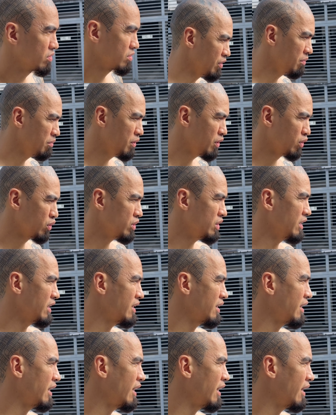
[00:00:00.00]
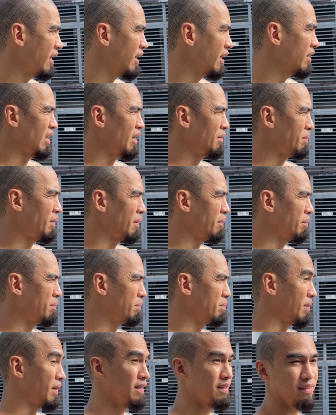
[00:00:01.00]
Yung music na
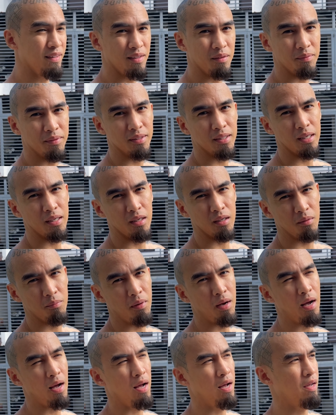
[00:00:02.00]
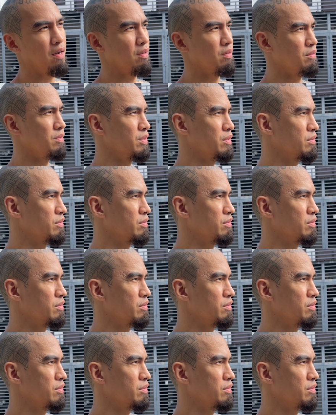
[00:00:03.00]
nakakapagpaganda naman talaga ng mga araw.